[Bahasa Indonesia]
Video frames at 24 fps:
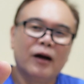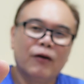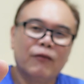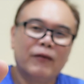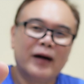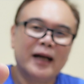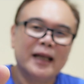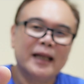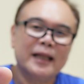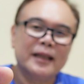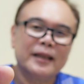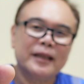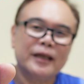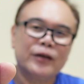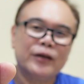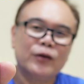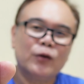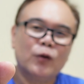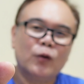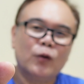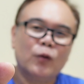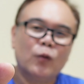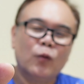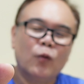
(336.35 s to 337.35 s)

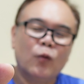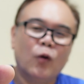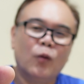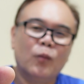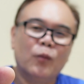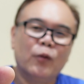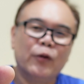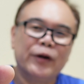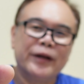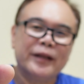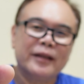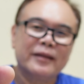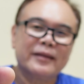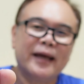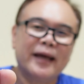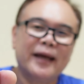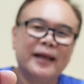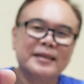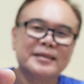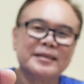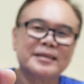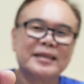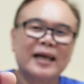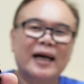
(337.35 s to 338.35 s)
Valentino Uomo
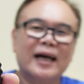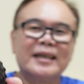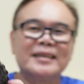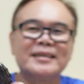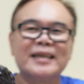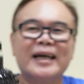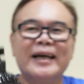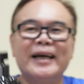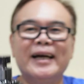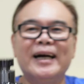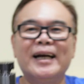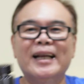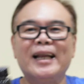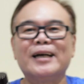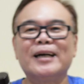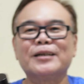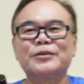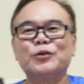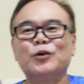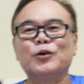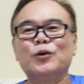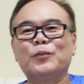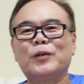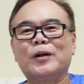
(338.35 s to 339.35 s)
Intense dan saya
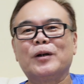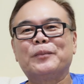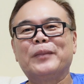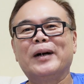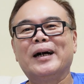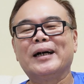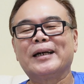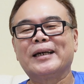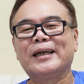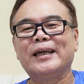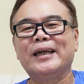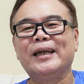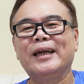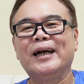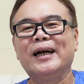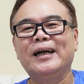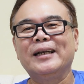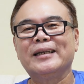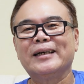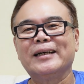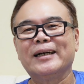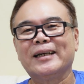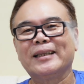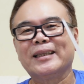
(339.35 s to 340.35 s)
langsung berbagi
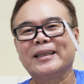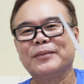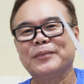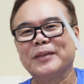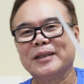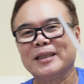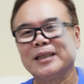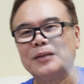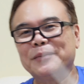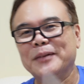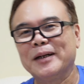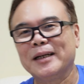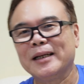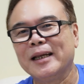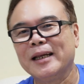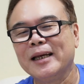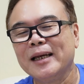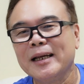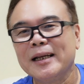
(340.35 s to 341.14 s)
ya dengan teman-teman